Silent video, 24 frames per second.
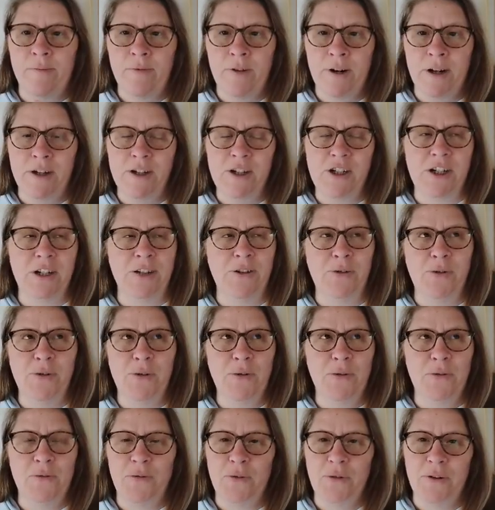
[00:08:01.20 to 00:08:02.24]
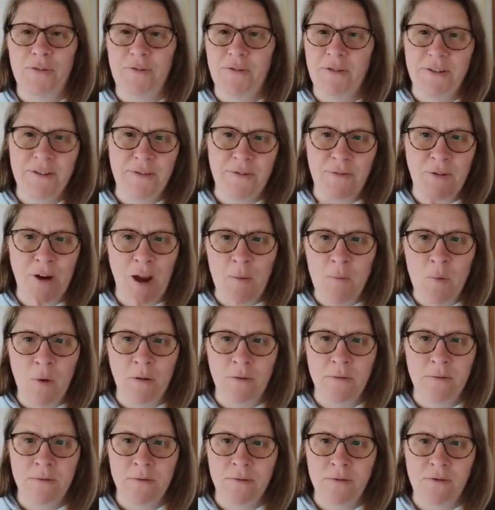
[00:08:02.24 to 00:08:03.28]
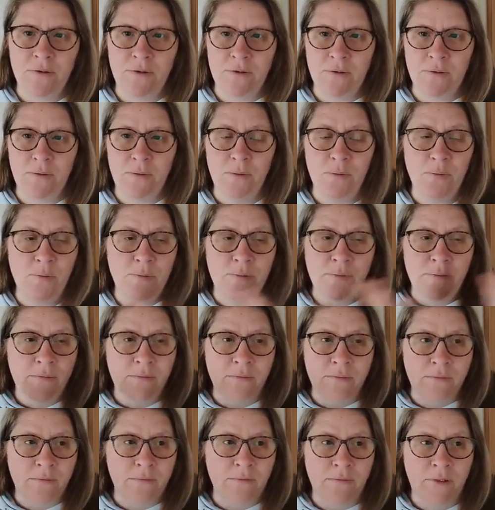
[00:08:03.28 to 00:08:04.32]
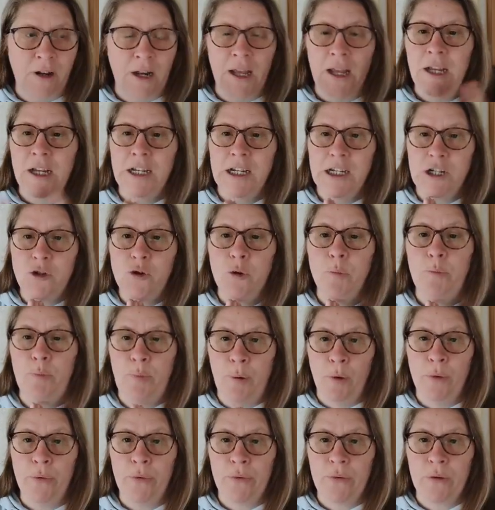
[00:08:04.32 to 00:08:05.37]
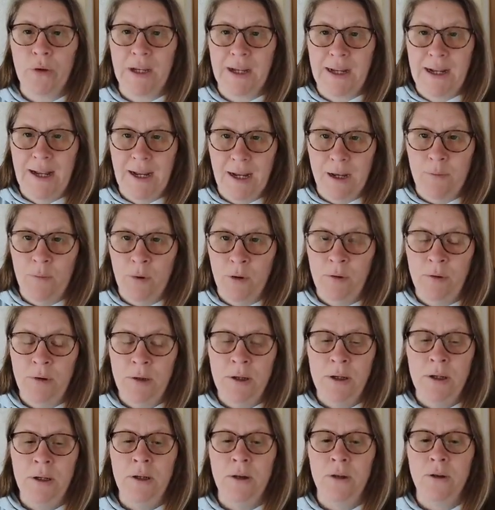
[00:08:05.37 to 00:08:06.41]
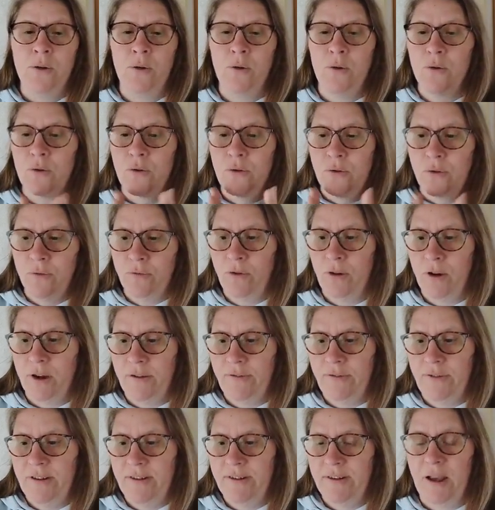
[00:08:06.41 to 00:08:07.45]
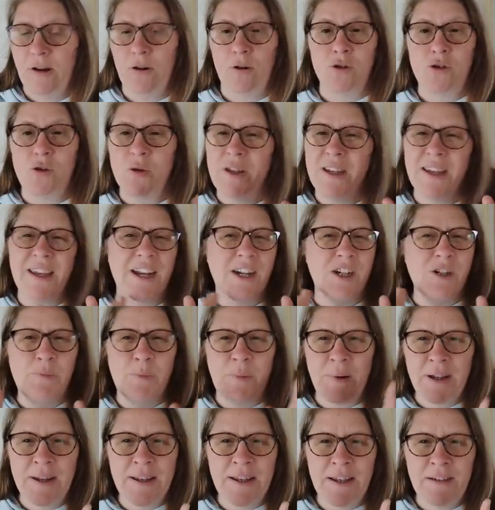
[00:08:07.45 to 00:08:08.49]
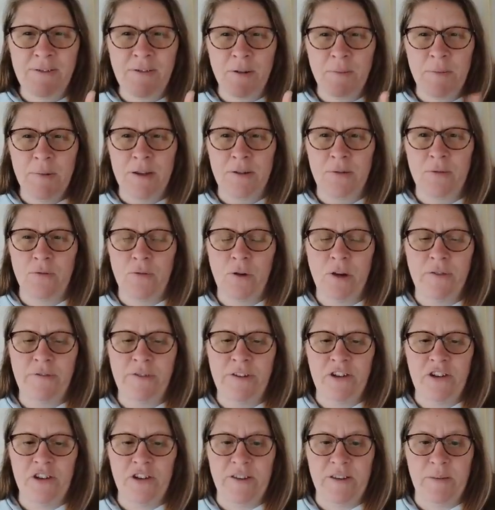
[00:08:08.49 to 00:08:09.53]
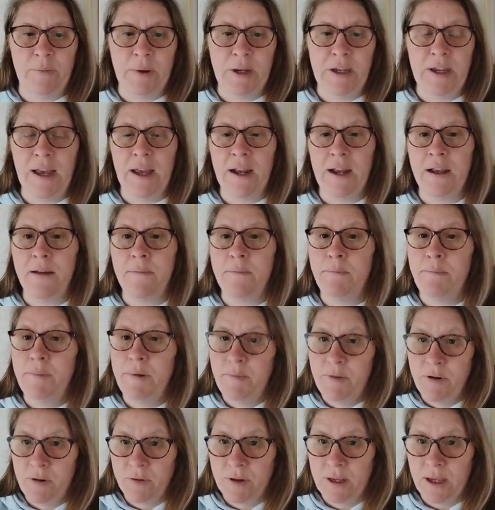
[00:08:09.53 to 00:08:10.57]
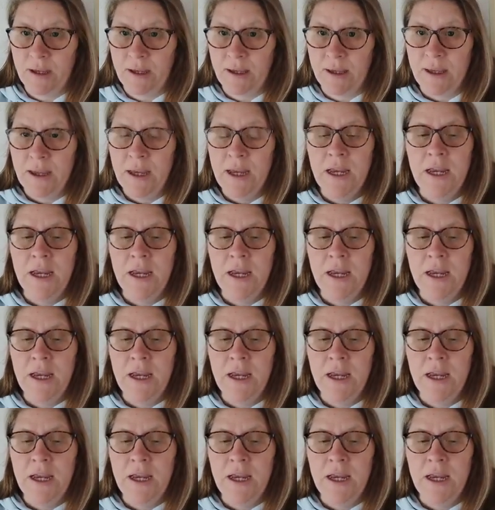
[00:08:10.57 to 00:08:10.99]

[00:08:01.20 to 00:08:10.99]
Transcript: Voilà, j'adore Sauveur et Fils, vraiment. Je, suis, voilà, et je pense clairement que Sauveur et Fils, alors je dégage plein de livres, mais Sauveur et Fils, je les ai pris à la bibliothèque,